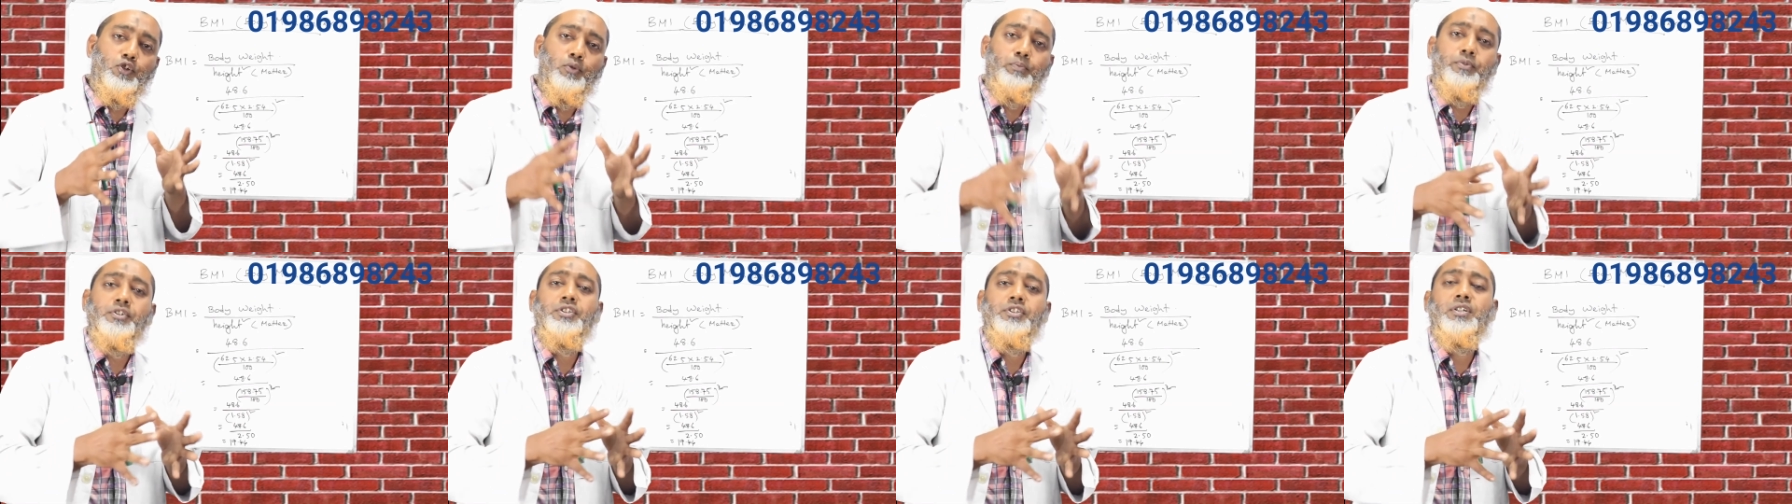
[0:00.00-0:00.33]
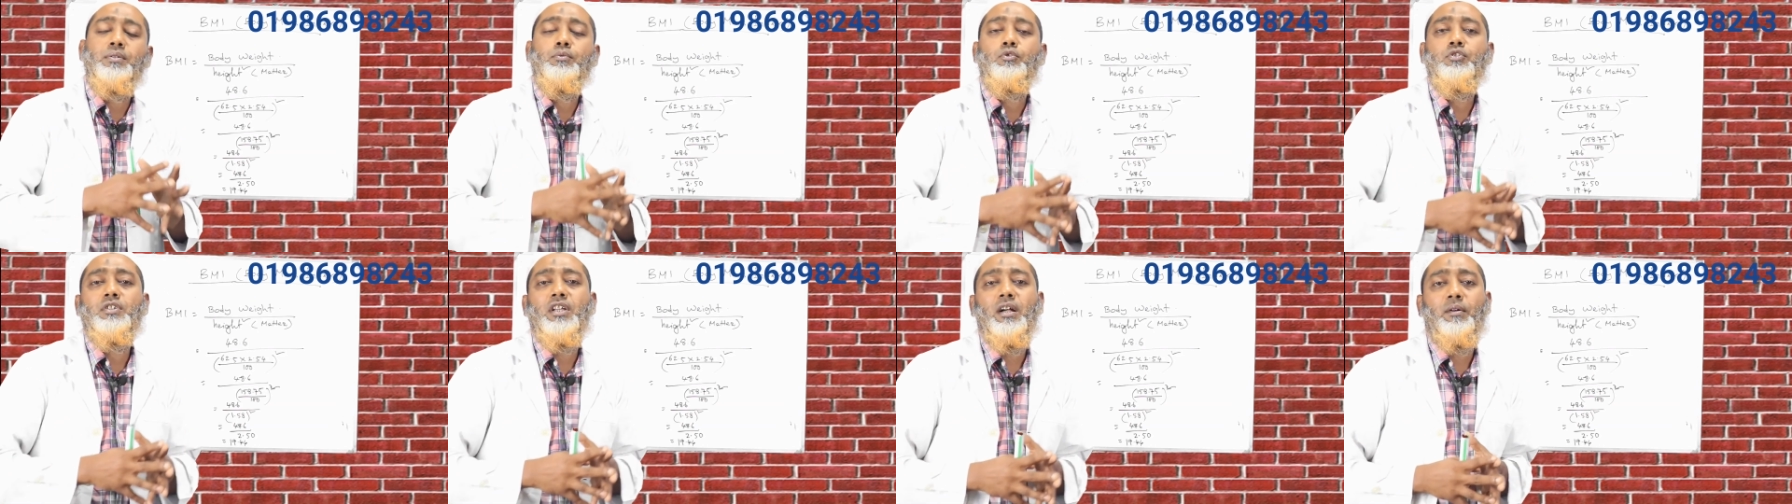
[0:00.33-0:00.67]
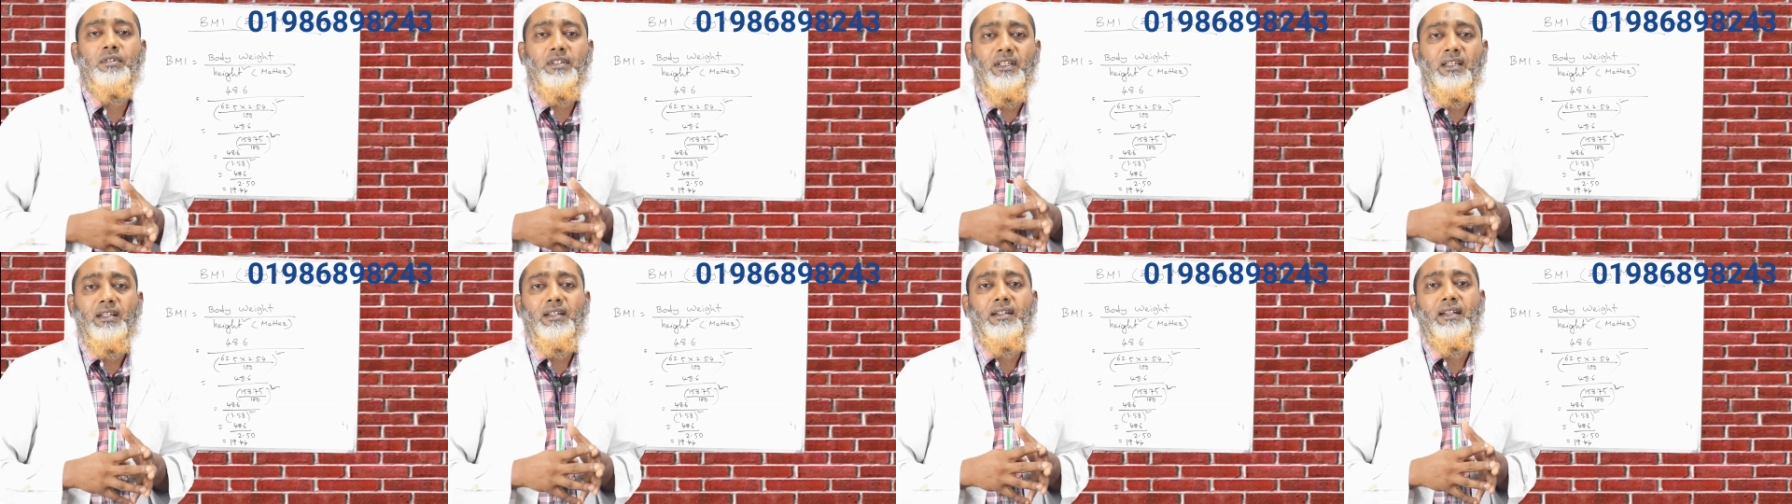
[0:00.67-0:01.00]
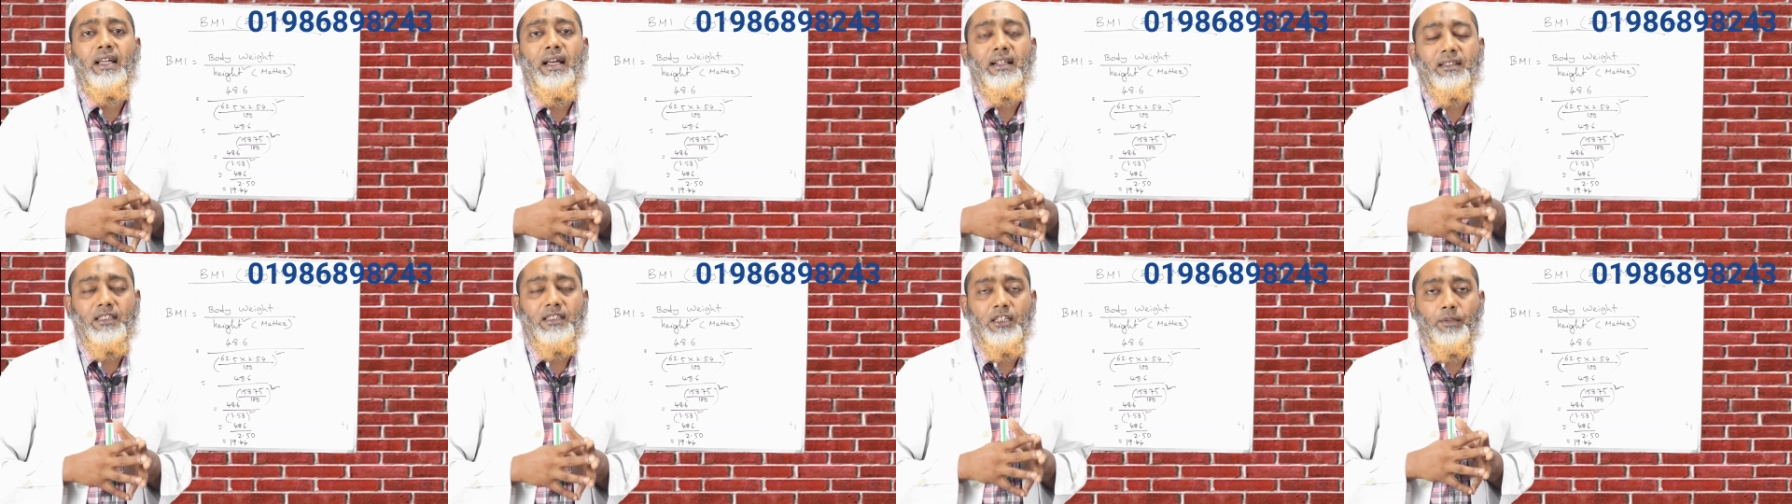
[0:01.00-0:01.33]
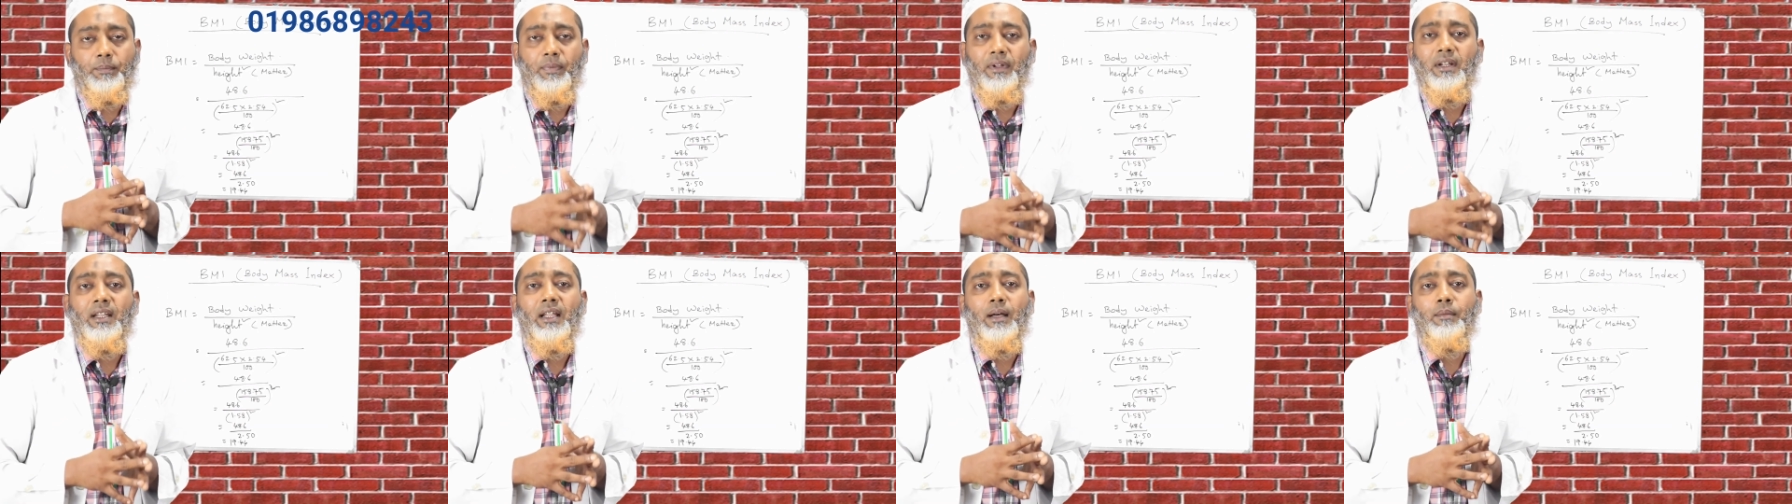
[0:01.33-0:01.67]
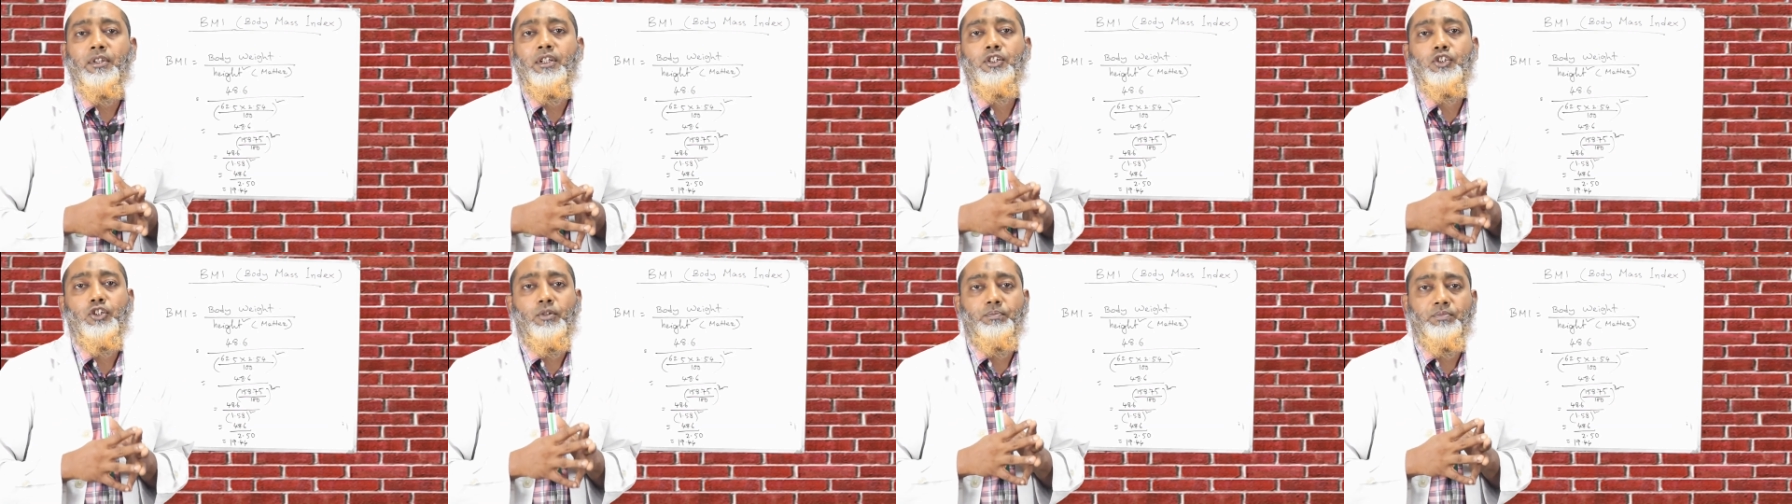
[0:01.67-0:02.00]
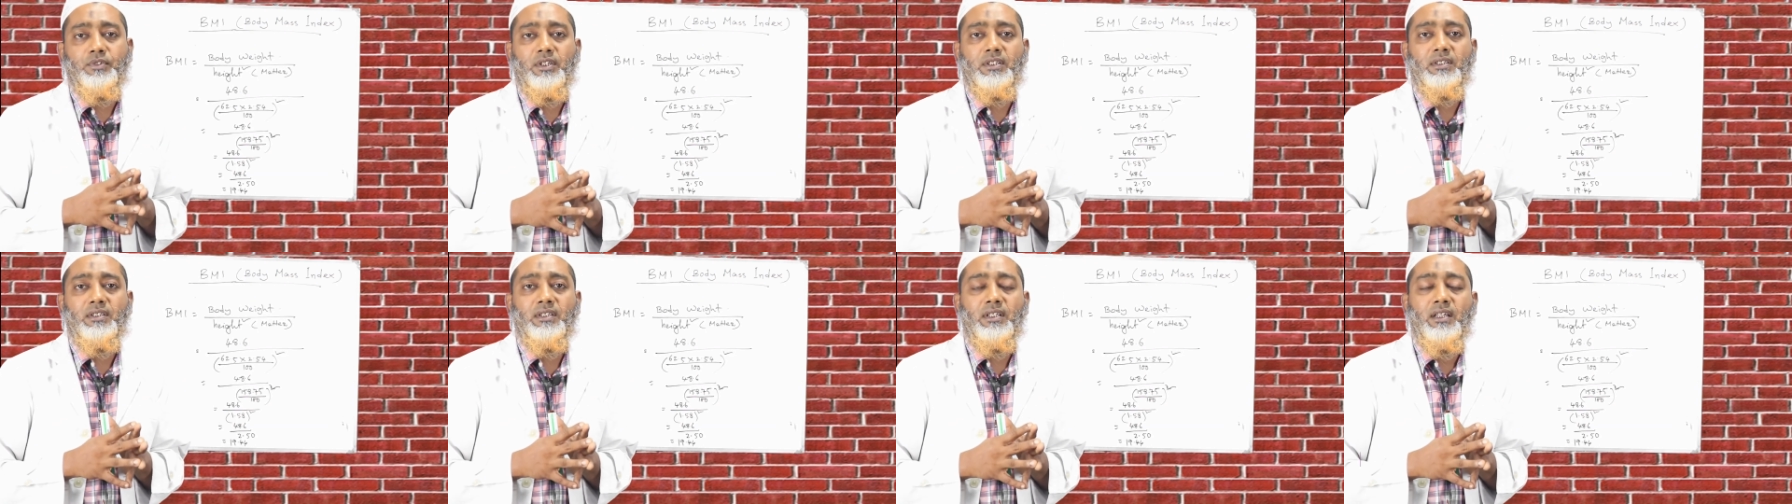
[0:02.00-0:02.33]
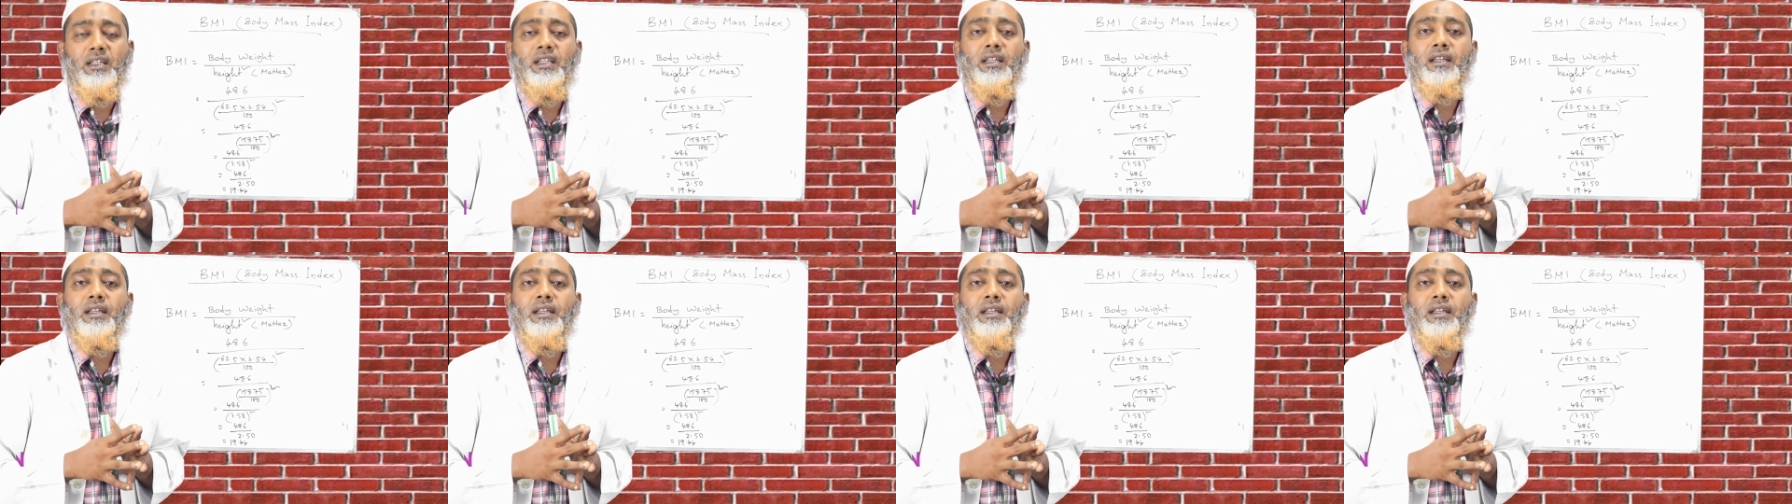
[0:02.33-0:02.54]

চব্বিশের মধ্যে আমাদের রাখতে পারলে আমাদের সবচাইতে